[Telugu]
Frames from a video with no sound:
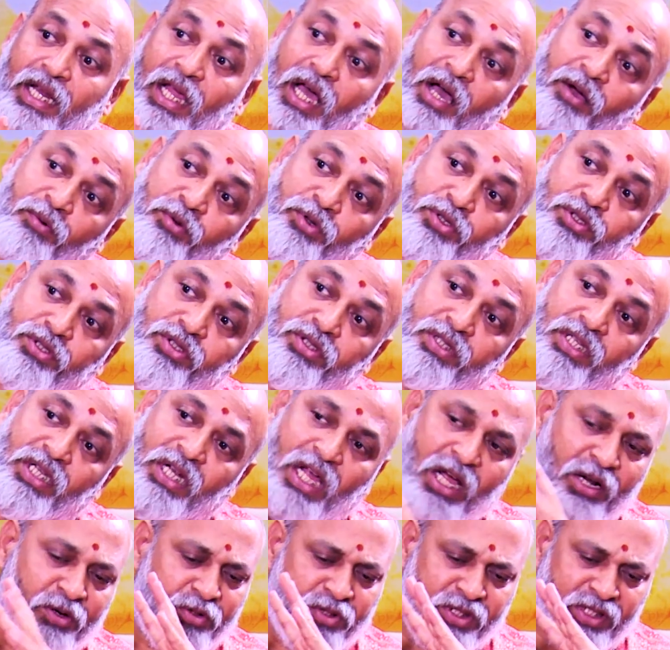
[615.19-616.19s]
ఎలా వస్తుంది
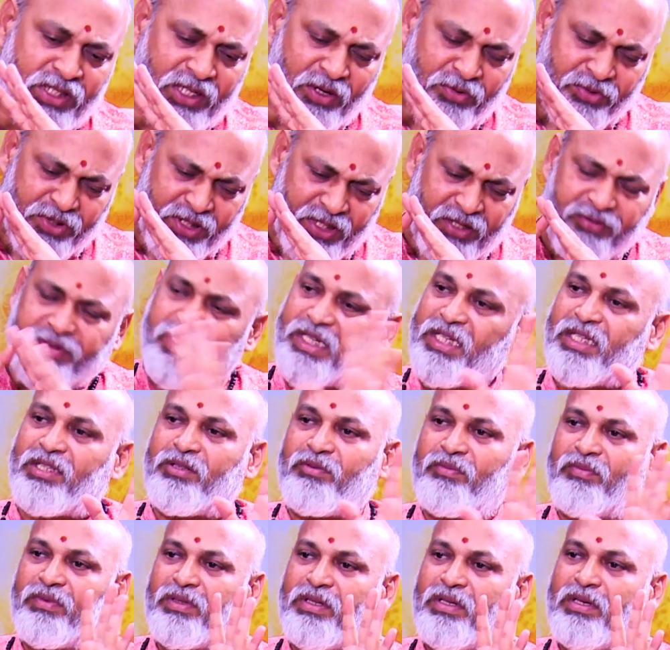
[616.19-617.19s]
అని ఆలోచన అవసరమే
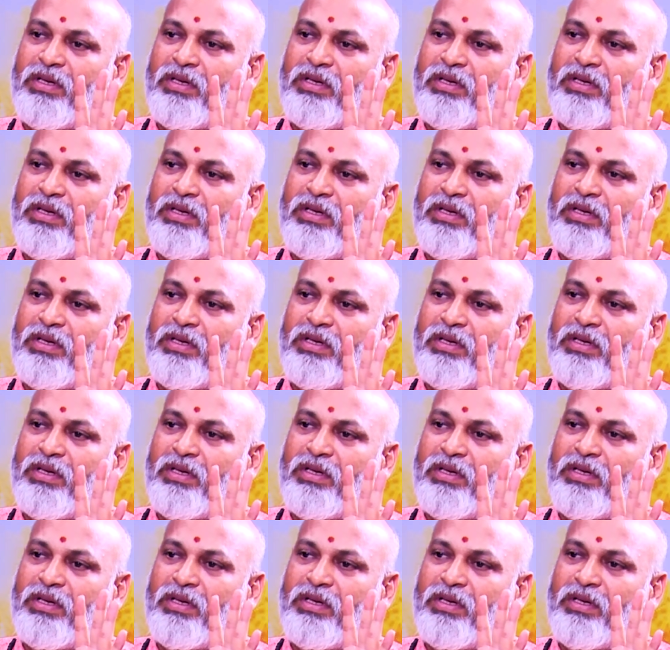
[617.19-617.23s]
లేదు